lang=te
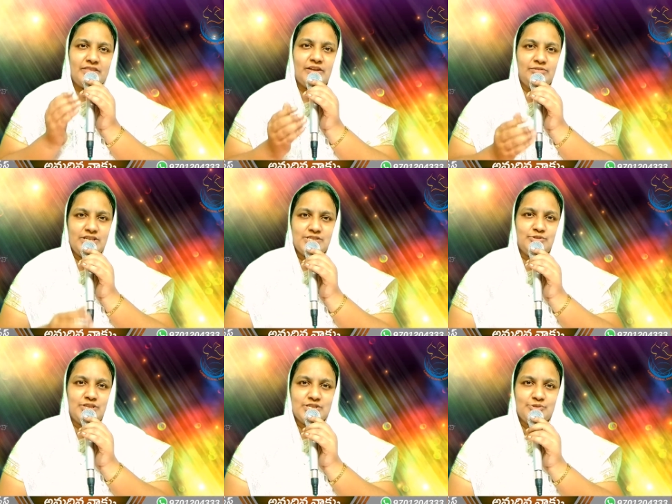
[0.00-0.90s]
దేవుని
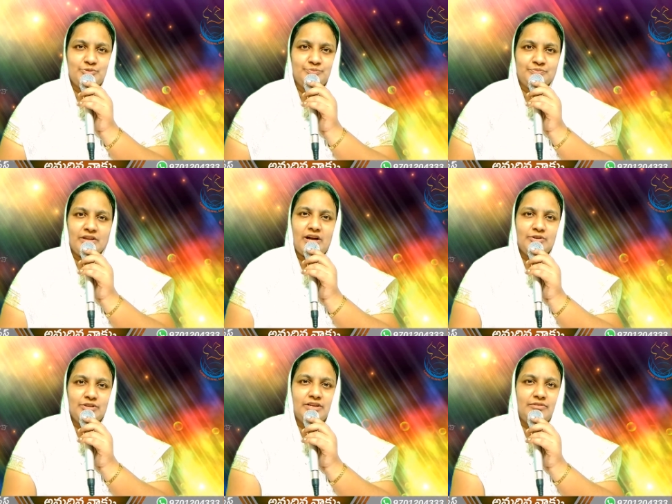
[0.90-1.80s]
స్థుతిస్తూ
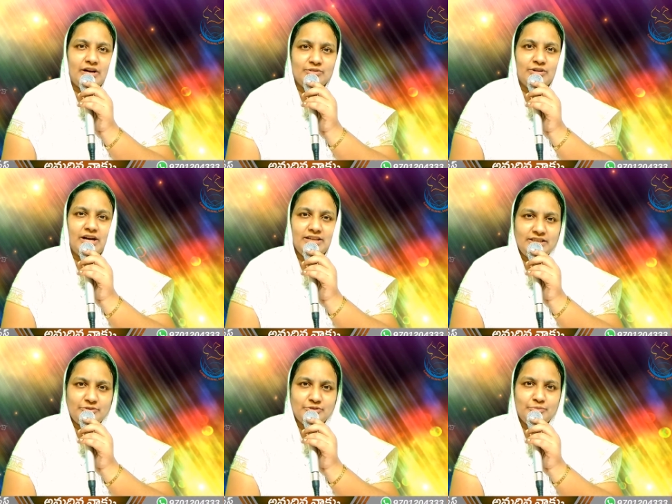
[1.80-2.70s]
అనుదిన వాక్కుగా
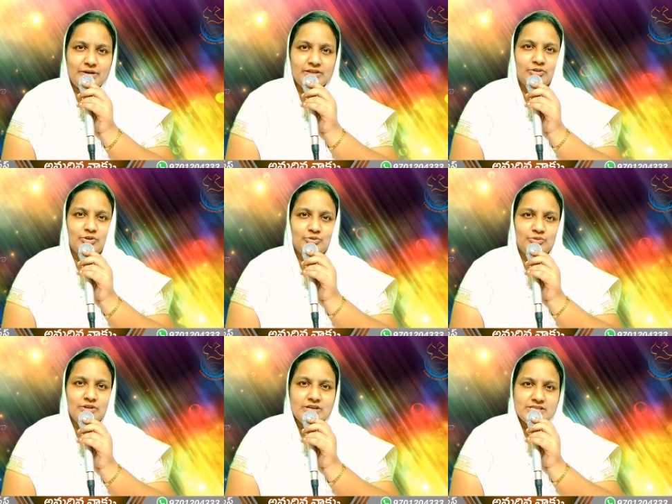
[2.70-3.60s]
దేవుడు మన కొరకు
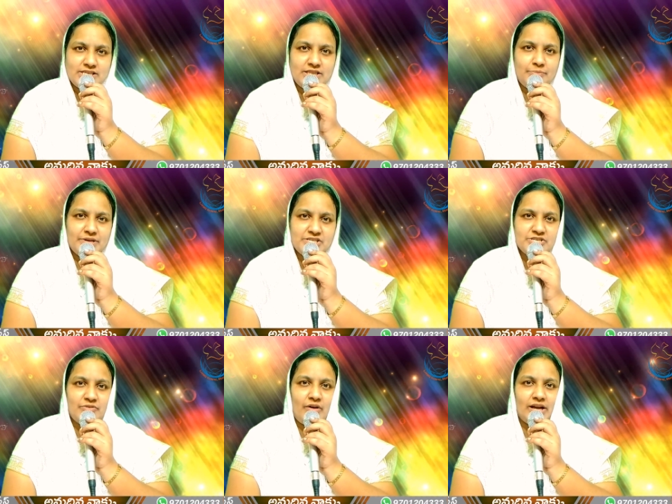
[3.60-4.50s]

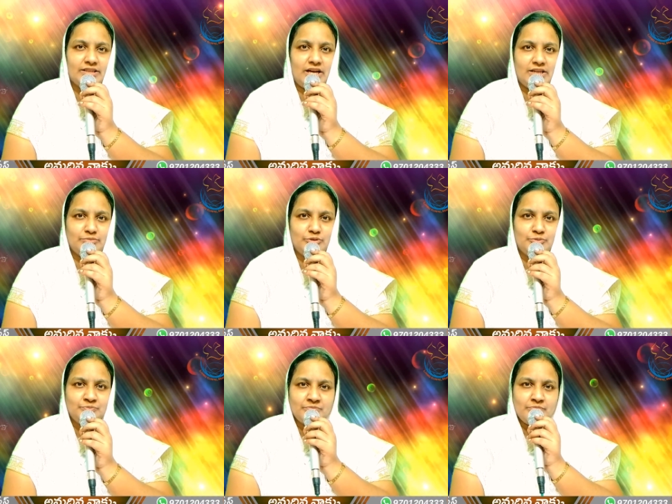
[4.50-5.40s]
సిద్ధపరిచిన వాగ్దానమును
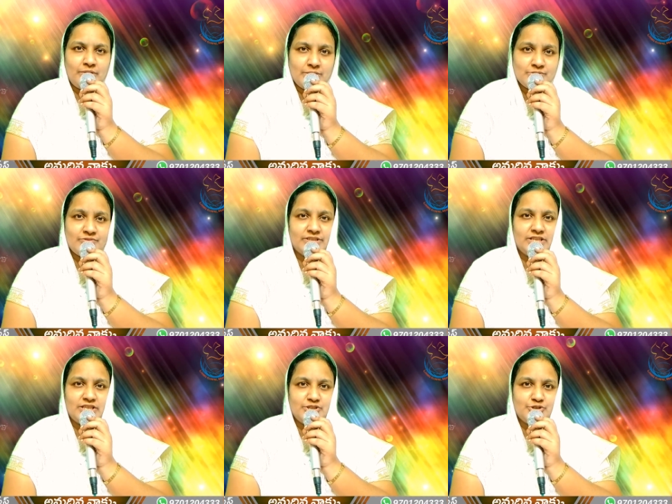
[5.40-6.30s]
మనం
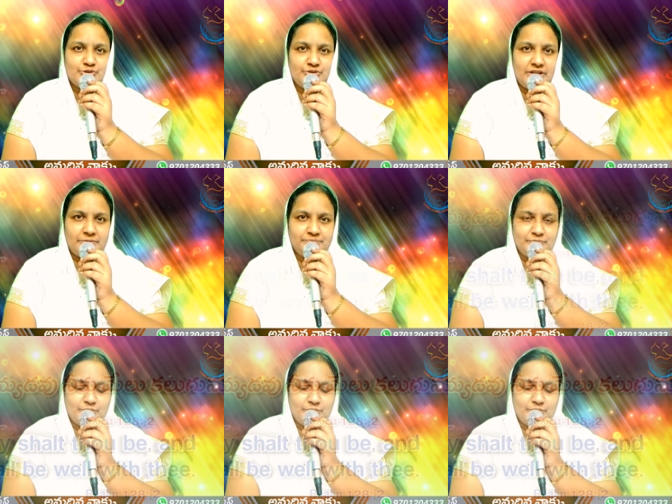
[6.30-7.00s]
స్వతంత్రించుకుందాం